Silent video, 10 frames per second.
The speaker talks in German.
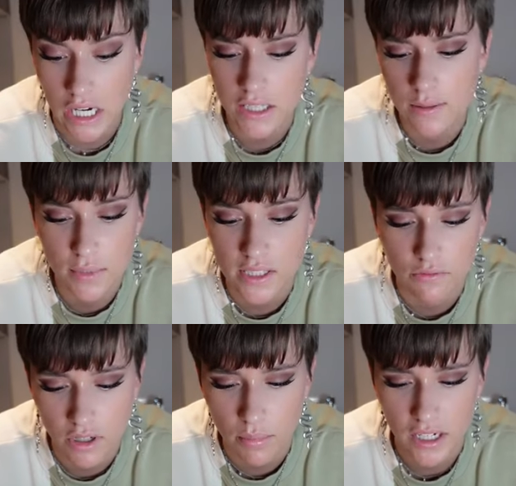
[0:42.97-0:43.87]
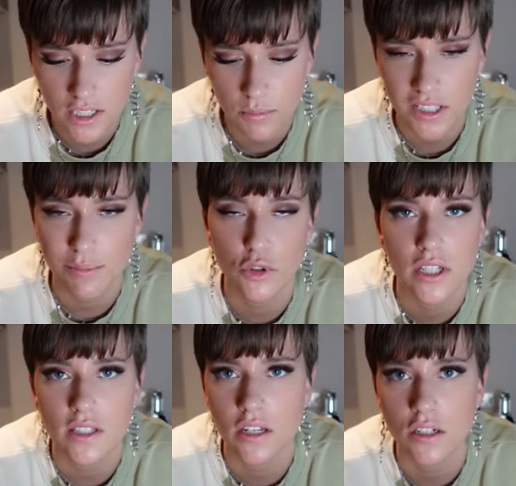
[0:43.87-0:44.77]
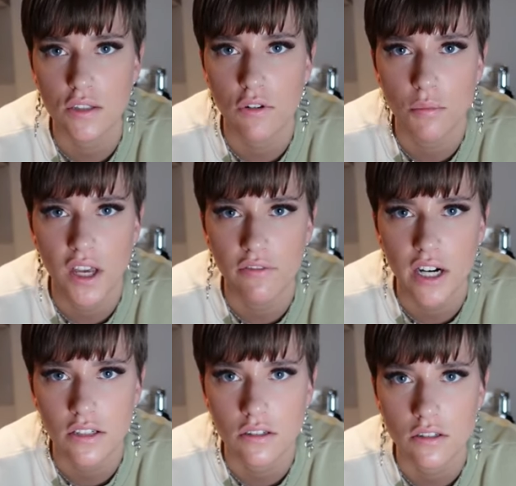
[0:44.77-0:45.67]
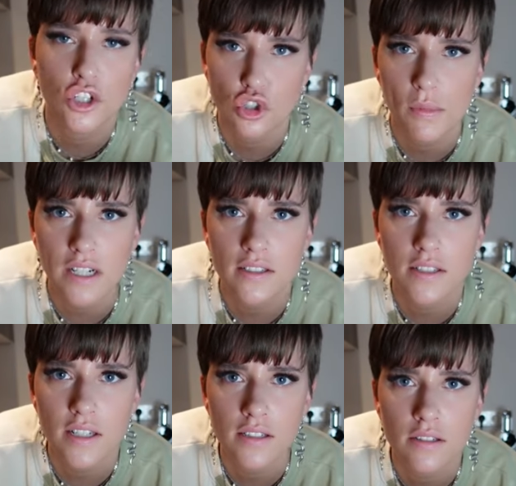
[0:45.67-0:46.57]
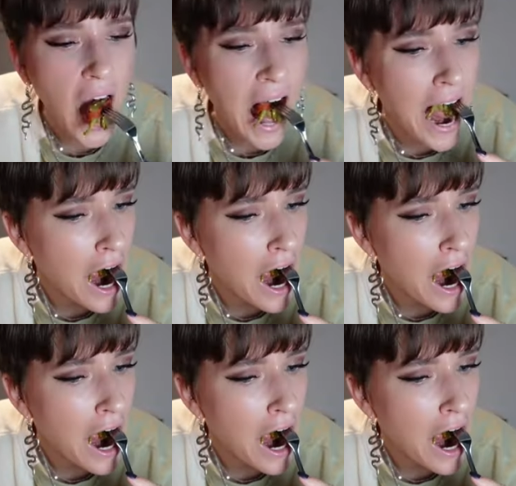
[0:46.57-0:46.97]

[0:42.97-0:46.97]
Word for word: Ja, ist ein bisschen verbrannt, aber ich habe auch nichts anderes von mir erwartet. Geschmackstest?